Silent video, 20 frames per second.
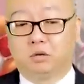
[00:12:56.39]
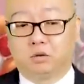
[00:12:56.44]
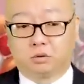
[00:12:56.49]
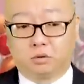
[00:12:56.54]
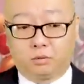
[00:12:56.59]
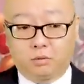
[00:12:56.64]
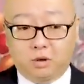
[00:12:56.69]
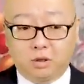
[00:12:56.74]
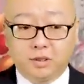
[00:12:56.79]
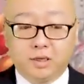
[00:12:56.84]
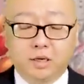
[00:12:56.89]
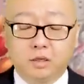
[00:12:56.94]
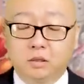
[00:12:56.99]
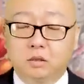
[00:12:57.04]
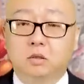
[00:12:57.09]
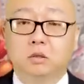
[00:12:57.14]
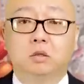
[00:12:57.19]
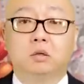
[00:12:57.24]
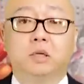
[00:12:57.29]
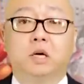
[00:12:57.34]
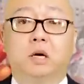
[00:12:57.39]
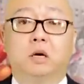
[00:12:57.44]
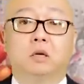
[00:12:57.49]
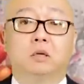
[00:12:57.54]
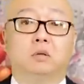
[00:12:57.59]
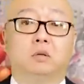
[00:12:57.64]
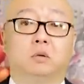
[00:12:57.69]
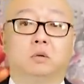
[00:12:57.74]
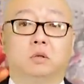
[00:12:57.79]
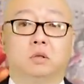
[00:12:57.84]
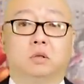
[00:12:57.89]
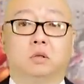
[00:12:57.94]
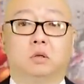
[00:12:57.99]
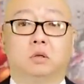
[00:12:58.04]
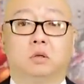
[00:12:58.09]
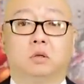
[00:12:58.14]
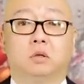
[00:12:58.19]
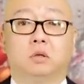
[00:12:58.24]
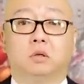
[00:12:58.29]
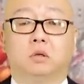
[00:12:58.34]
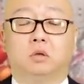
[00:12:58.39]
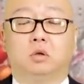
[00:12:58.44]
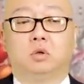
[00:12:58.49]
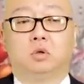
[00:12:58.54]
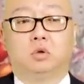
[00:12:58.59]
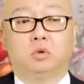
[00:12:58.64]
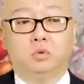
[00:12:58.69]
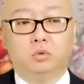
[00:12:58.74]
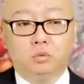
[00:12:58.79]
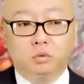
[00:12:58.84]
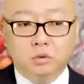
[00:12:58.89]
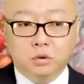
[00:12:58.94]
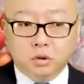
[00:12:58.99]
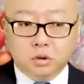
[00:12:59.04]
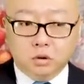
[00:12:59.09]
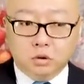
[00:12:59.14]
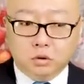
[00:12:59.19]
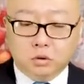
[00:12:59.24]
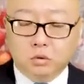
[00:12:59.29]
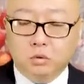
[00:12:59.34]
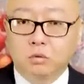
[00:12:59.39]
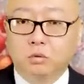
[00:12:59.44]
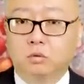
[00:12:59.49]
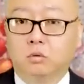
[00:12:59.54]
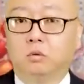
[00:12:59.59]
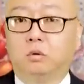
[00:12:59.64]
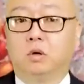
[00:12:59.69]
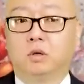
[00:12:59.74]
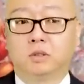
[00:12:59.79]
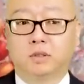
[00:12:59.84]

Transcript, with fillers: 总而言之，言而总之，数字中国